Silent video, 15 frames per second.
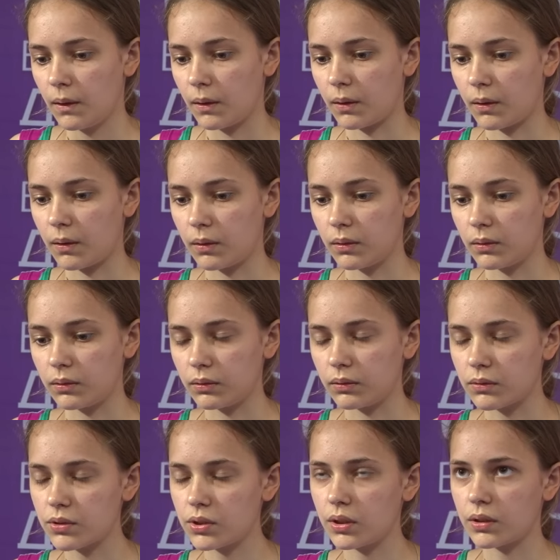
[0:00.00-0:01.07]
а,
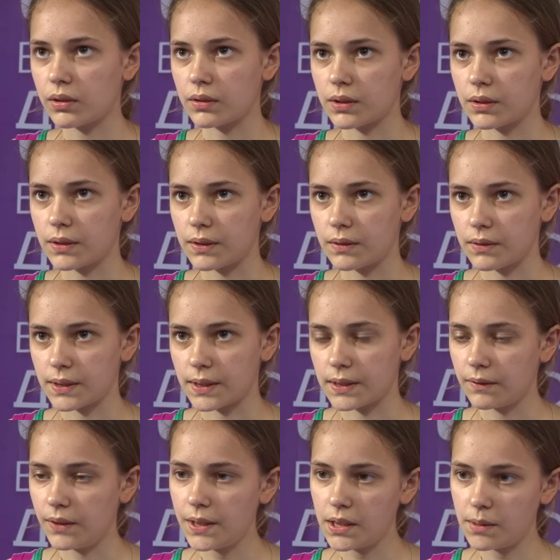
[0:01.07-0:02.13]
нужно
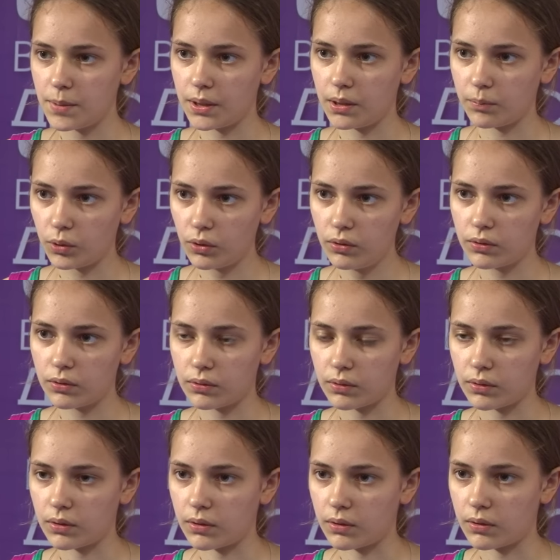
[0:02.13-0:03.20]
заставлять себя немного
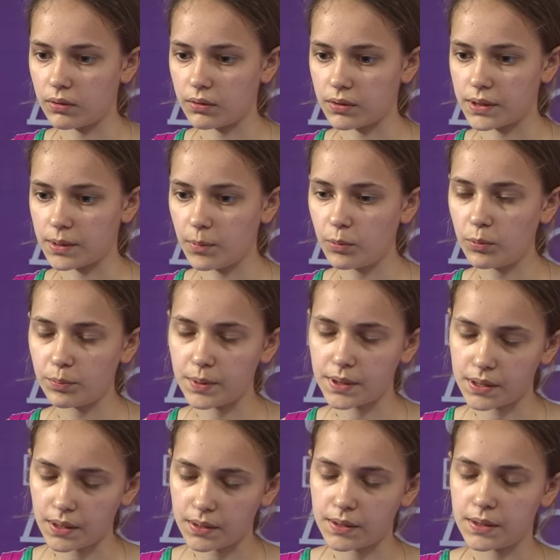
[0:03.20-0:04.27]
э, самому
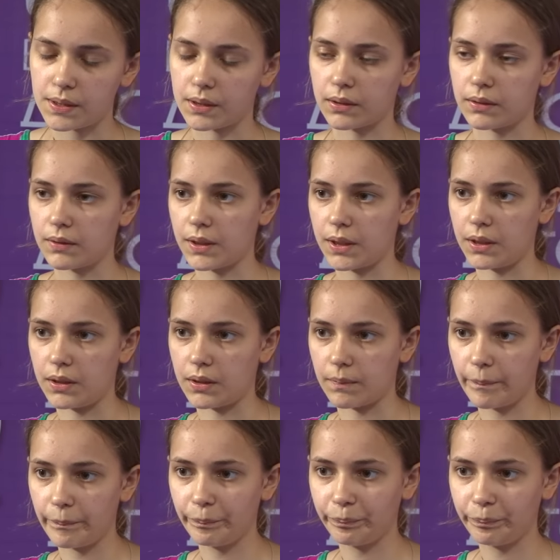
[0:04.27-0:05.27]
писать стихотворение.